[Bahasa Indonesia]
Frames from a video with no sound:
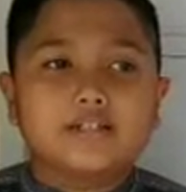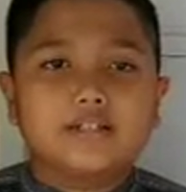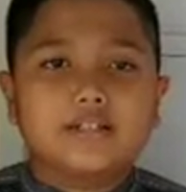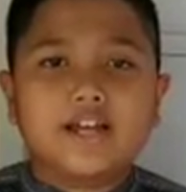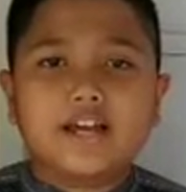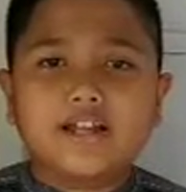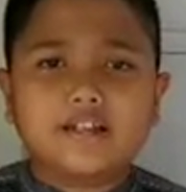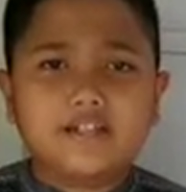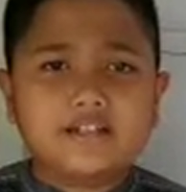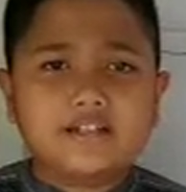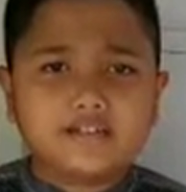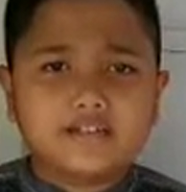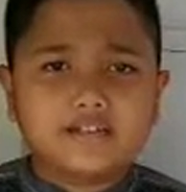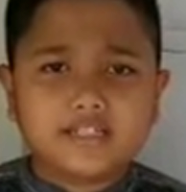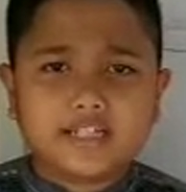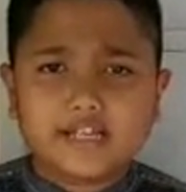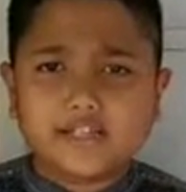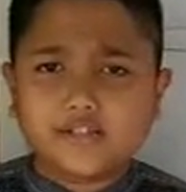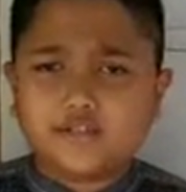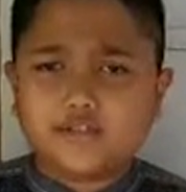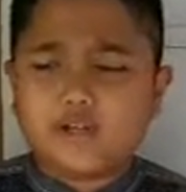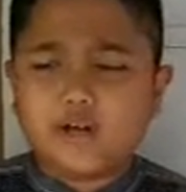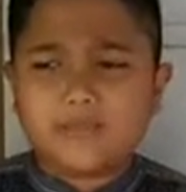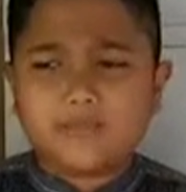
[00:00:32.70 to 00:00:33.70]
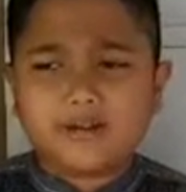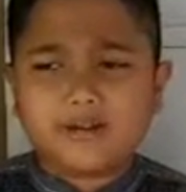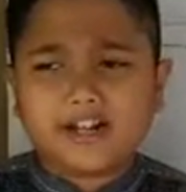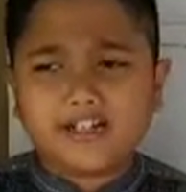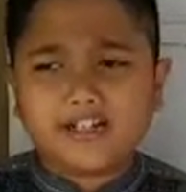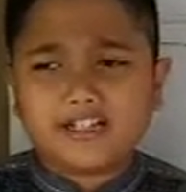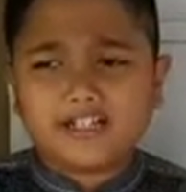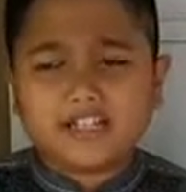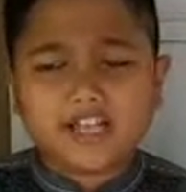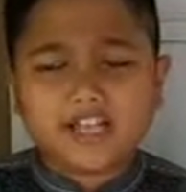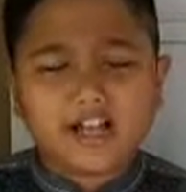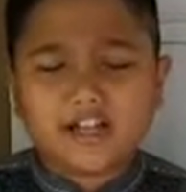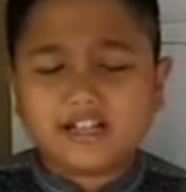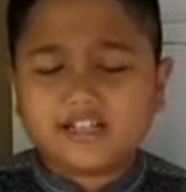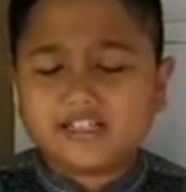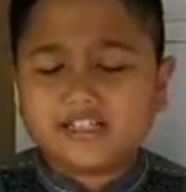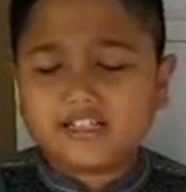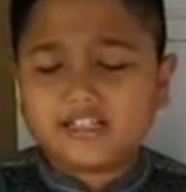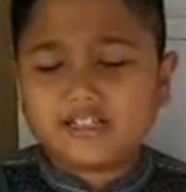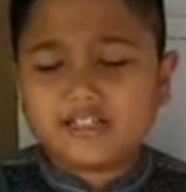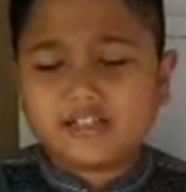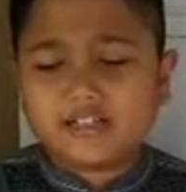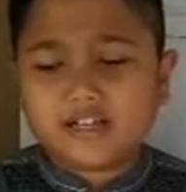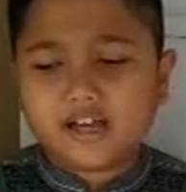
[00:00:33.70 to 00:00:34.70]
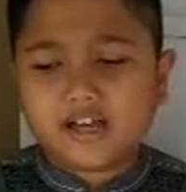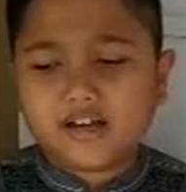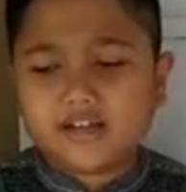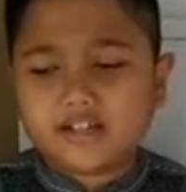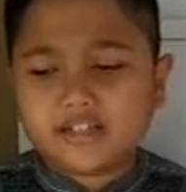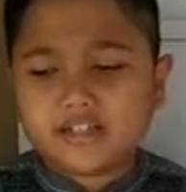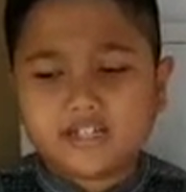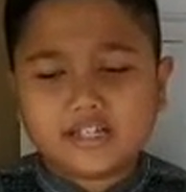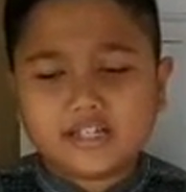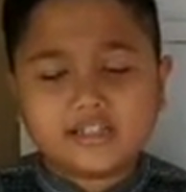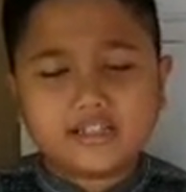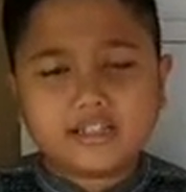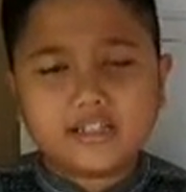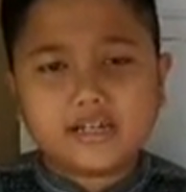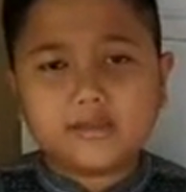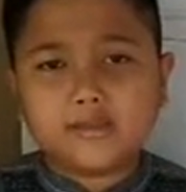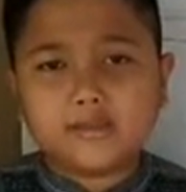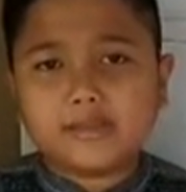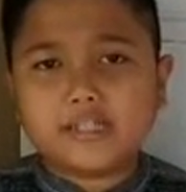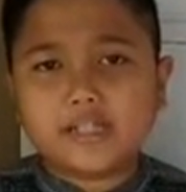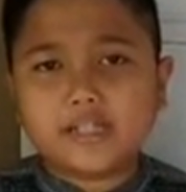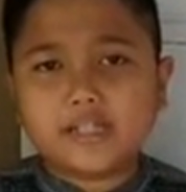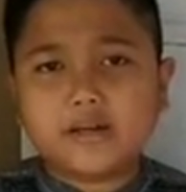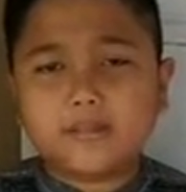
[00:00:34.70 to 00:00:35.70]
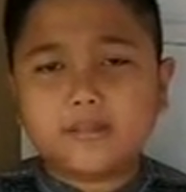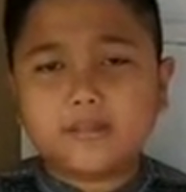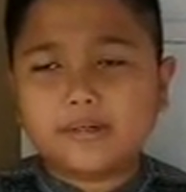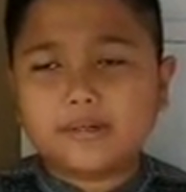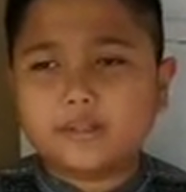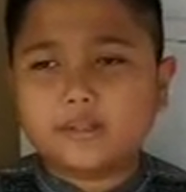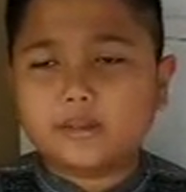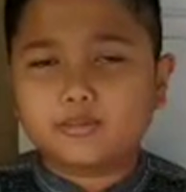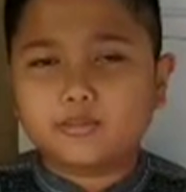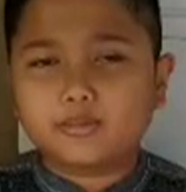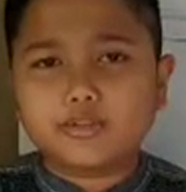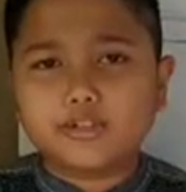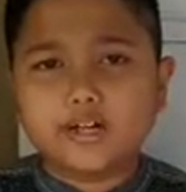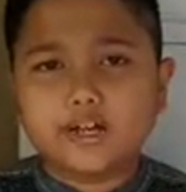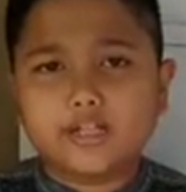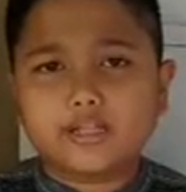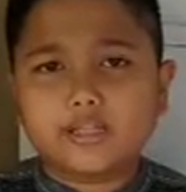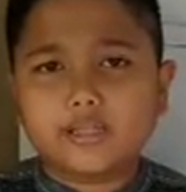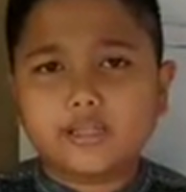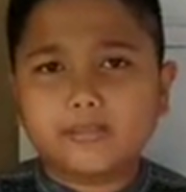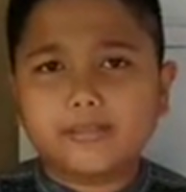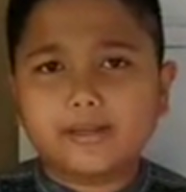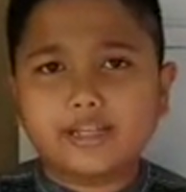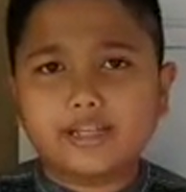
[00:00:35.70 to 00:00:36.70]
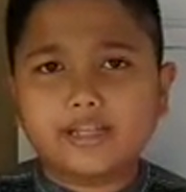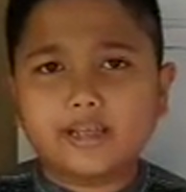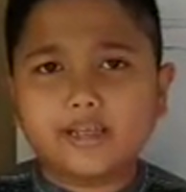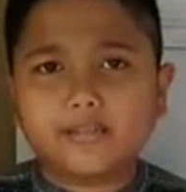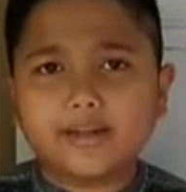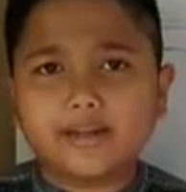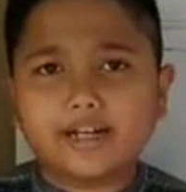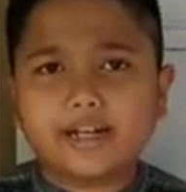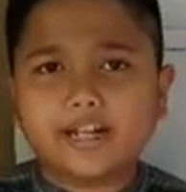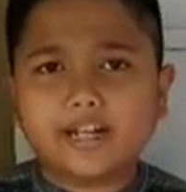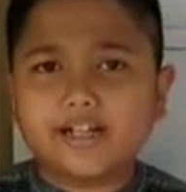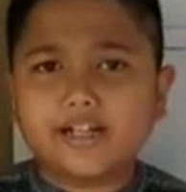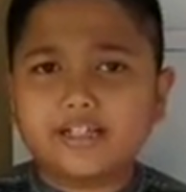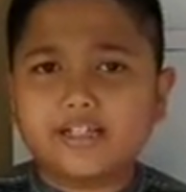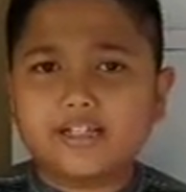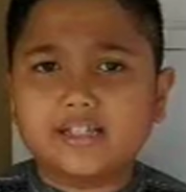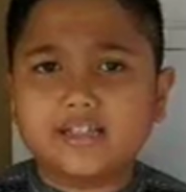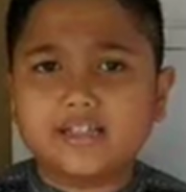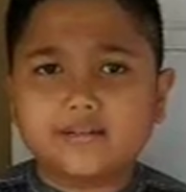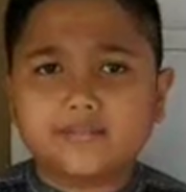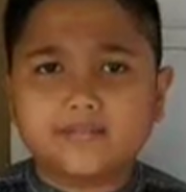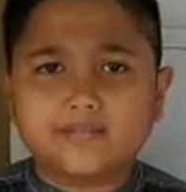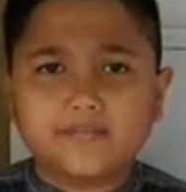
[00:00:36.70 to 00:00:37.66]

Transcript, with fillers: dan saya juga merasa sangat sedih karena saya tidak bisa bertemu dengan teman-teman lagi